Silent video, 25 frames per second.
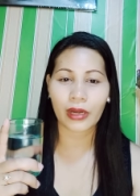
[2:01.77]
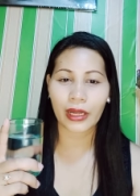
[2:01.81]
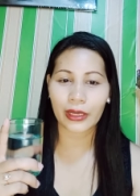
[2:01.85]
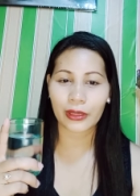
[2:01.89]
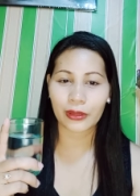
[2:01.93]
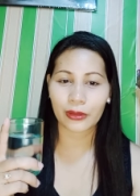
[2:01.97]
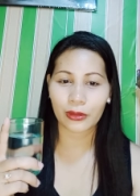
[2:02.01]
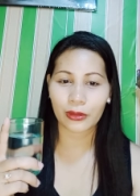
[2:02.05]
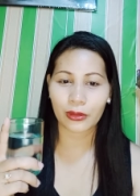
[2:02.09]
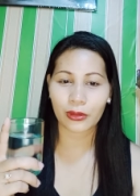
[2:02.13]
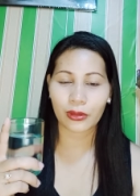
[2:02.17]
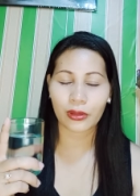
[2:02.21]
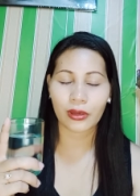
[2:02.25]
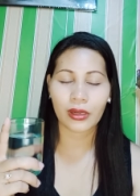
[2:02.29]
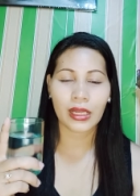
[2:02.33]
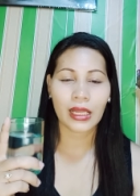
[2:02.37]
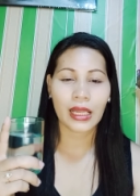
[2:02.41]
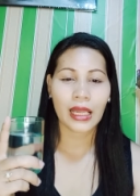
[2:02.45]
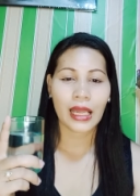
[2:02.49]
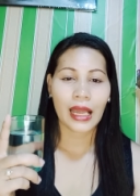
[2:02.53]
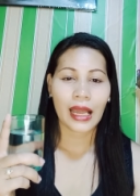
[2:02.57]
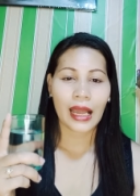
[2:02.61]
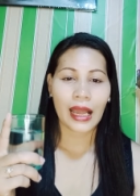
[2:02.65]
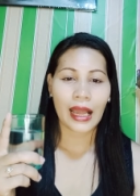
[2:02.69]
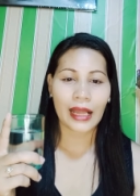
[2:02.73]
ano
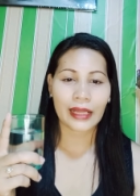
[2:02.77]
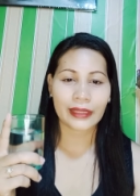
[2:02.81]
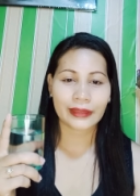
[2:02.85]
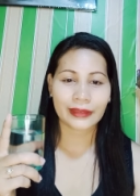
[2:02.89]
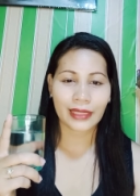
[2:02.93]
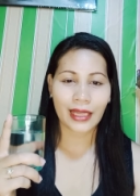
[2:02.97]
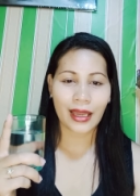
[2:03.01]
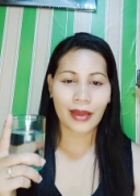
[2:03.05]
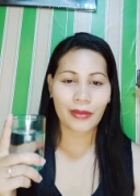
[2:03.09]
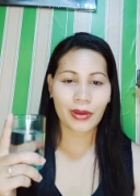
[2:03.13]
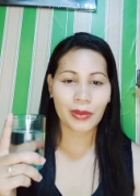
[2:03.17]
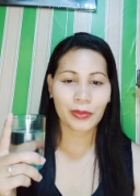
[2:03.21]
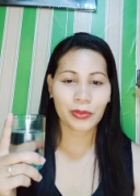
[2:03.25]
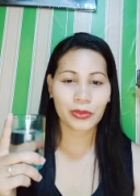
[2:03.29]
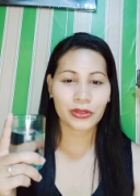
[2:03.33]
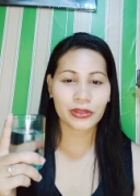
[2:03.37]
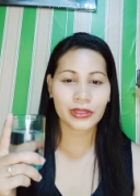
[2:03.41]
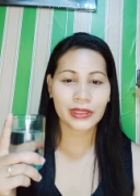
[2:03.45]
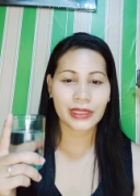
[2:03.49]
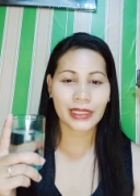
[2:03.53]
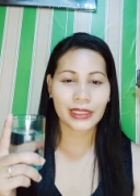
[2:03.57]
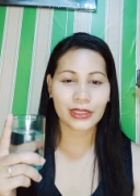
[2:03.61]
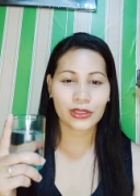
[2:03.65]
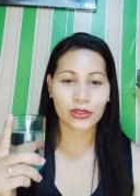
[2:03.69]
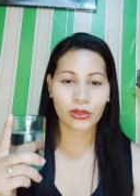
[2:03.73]
ang tamang
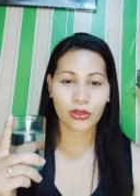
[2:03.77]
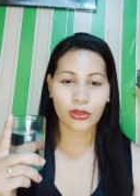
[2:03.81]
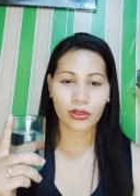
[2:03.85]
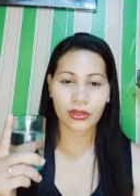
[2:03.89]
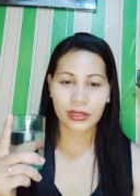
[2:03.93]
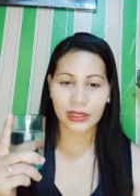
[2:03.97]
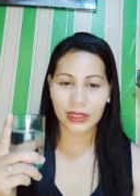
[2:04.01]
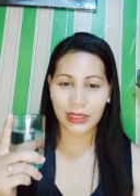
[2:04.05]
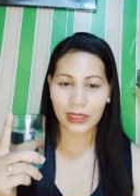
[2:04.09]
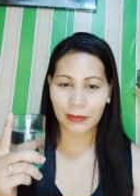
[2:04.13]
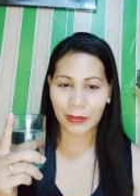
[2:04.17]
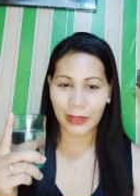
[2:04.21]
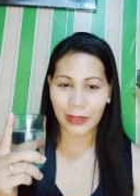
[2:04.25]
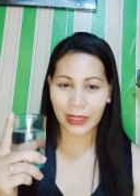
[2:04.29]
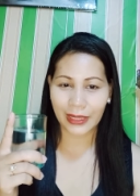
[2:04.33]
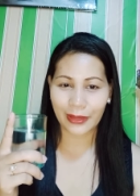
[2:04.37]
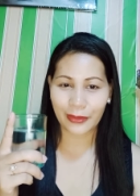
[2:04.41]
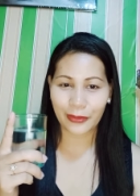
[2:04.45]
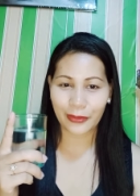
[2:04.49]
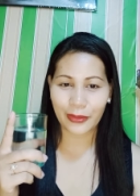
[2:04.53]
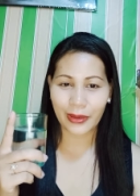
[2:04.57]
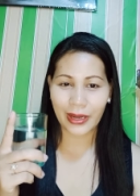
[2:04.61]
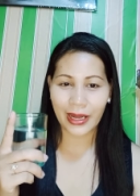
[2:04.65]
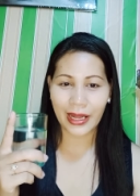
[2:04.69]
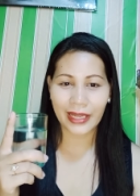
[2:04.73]
proseso sa
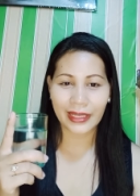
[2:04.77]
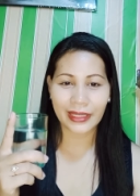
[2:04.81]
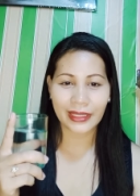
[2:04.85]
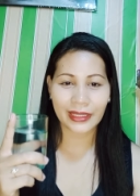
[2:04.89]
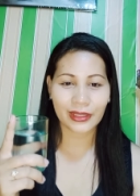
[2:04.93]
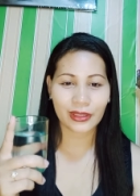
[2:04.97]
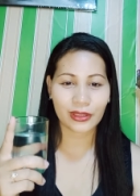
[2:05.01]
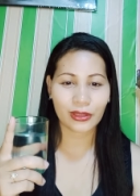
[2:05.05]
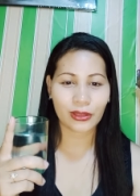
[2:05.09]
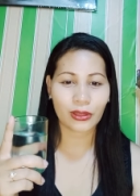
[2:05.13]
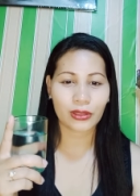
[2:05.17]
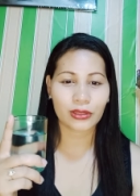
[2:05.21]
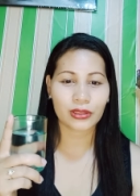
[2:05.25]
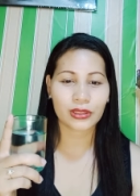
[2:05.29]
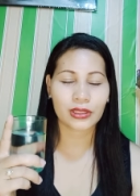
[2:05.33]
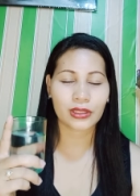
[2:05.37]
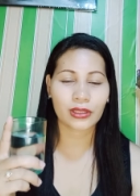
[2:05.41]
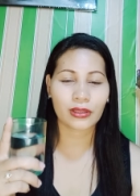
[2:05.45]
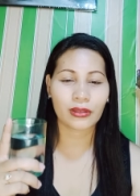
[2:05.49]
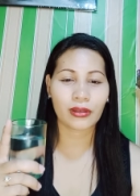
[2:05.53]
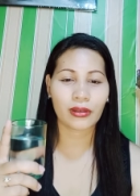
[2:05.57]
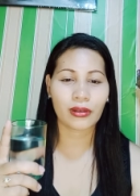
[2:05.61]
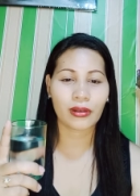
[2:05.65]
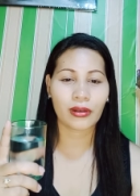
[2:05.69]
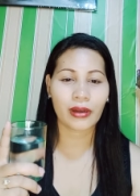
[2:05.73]
paggawa nito.
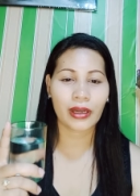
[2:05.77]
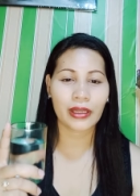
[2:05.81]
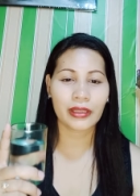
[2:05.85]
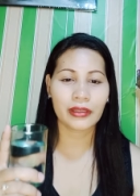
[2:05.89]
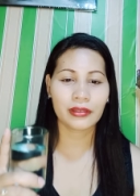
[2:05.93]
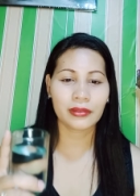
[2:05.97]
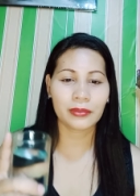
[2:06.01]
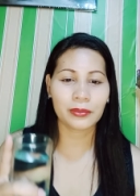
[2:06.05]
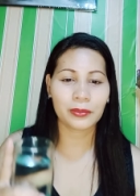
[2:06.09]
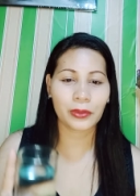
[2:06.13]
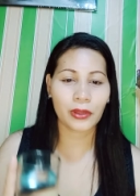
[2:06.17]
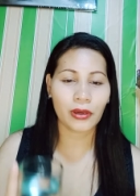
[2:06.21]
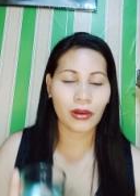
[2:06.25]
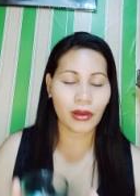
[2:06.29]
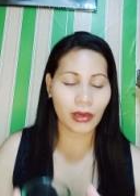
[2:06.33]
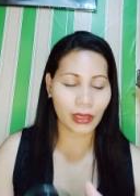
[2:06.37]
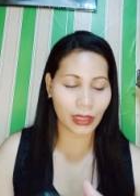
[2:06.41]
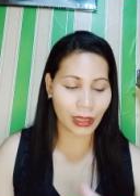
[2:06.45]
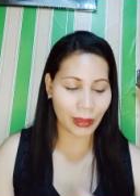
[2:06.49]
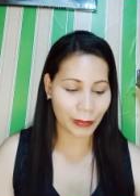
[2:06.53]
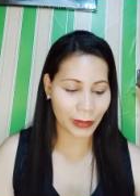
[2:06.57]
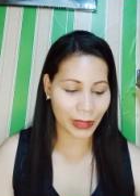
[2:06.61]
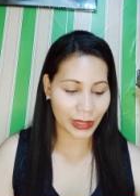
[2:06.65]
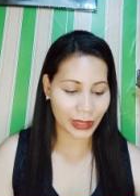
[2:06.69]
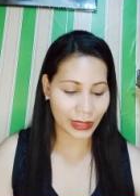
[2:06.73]
So, ayun po,
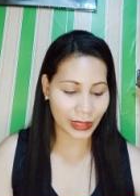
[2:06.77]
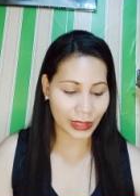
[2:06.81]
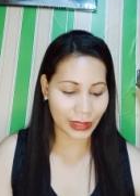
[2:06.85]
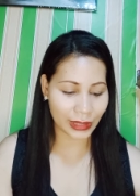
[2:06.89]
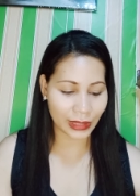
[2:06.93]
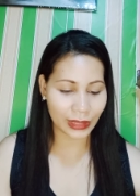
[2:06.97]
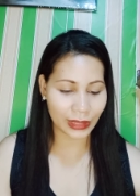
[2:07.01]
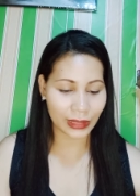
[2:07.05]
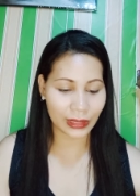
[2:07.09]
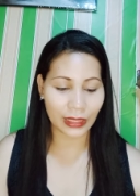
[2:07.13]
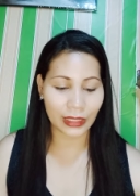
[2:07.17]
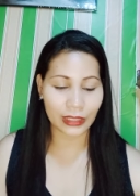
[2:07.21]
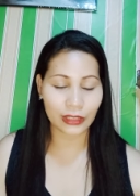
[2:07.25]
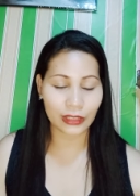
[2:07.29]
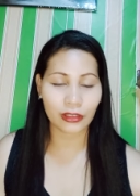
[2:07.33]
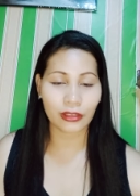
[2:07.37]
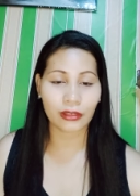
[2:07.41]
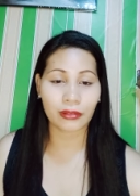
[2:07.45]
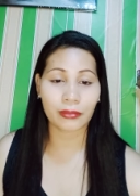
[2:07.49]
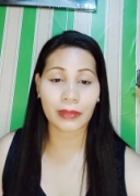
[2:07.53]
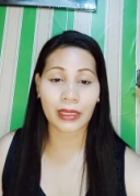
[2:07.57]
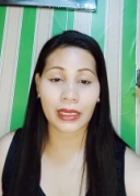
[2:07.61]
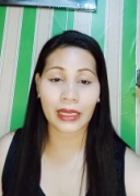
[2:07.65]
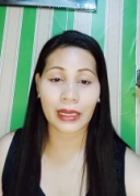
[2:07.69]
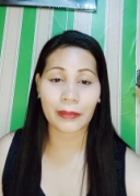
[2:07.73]
kapag ready na
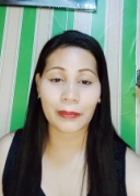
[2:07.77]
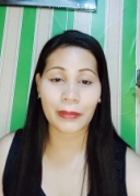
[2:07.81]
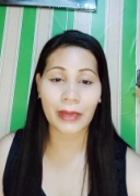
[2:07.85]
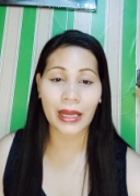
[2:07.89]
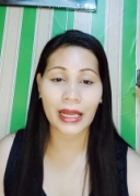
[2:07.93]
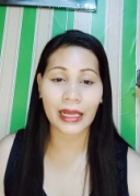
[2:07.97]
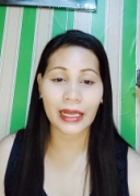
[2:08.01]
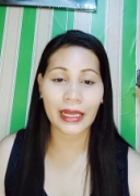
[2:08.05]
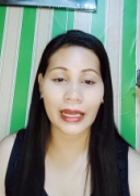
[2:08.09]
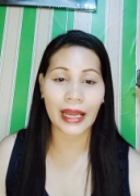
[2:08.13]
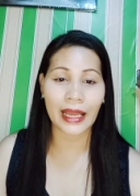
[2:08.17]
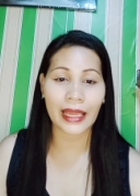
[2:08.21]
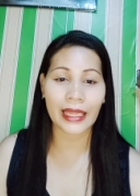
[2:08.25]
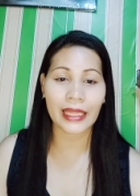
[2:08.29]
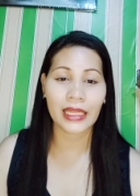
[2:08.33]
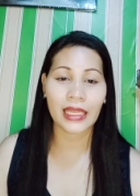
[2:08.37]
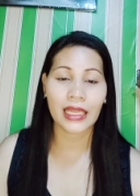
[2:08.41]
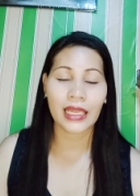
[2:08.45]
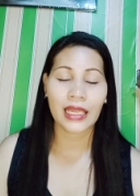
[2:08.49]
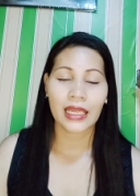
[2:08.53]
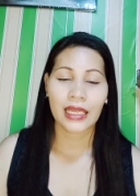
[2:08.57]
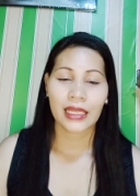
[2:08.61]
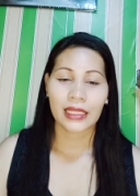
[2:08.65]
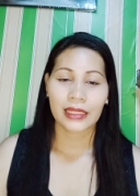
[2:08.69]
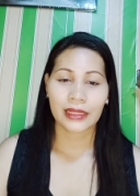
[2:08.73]
itong mga bagay
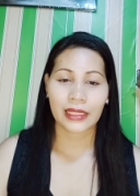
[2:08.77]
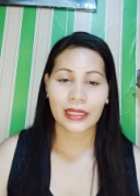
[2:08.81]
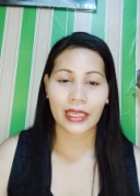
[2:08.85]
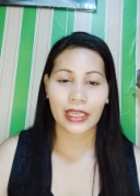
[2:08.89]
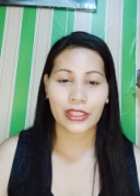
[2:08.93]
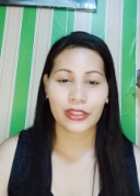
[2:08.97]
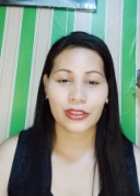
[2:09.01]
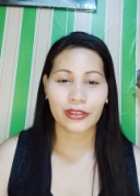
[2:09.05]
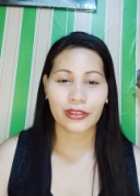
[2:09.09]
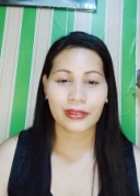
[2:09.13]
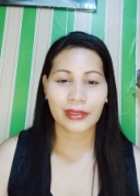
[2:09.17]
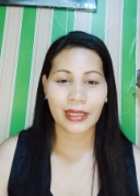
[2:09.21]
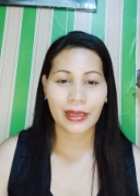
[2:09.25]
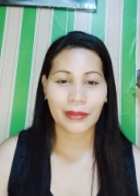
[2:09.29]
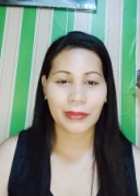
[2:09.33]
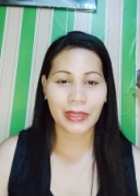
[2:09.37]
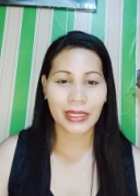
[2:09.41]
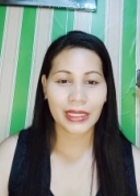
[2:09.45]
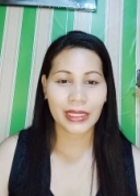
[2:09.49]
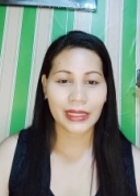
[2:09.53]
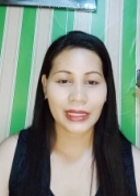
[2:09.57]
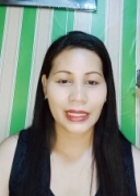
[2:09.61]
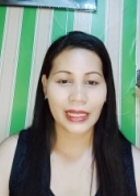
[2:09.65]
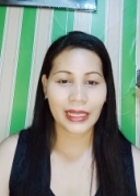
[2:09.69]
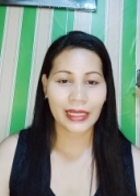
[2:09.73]
na inyong
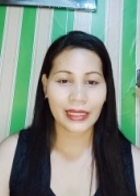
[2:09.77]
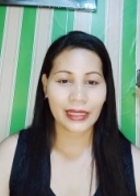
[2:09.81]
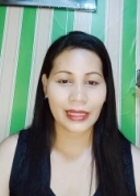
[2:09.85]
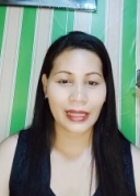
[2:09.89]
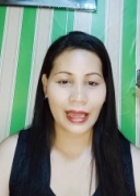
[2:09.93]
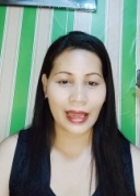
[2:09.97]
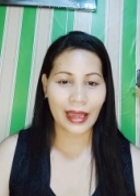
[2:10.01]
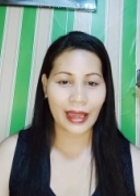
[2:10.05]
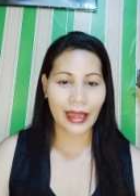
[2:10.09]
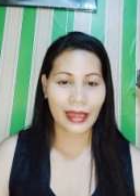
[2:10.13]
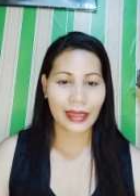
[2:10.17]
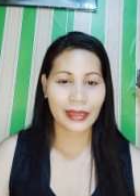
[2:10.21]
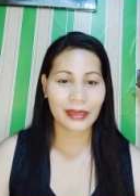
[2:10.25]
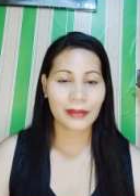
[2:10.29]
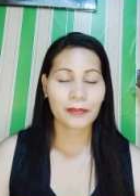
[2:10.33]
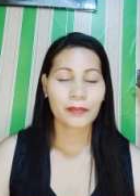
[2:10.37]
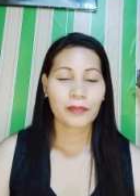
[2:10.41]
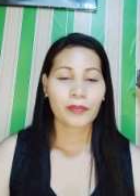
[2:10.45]
gamitin ay